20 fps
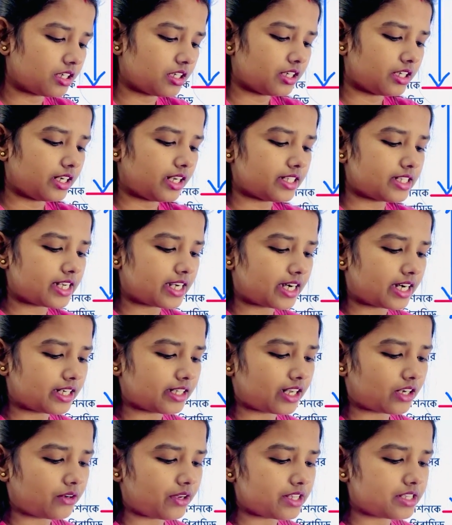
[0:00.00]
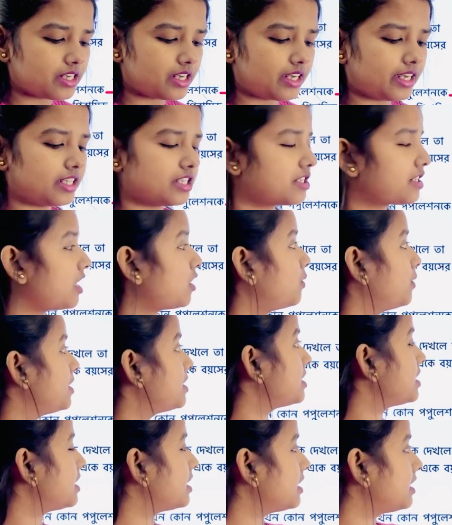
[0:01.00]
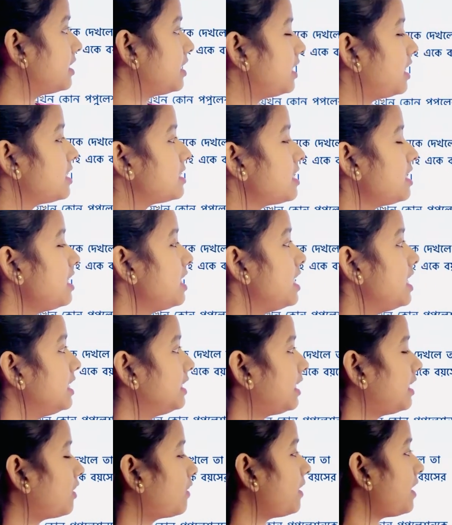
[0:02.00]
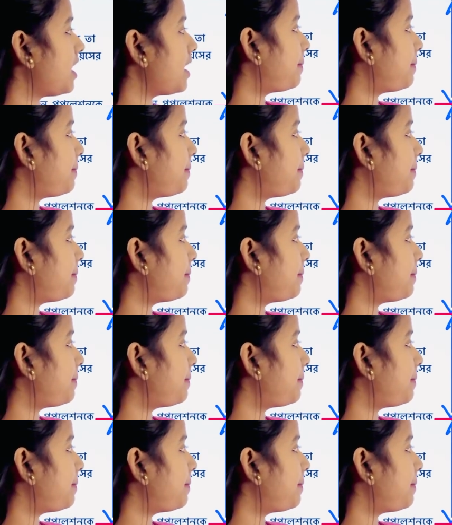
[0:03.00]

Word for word: ঠিক আছে এখানে দেখো এই যে এজটা রয়েছে ঠিক আছে তো দেখো এ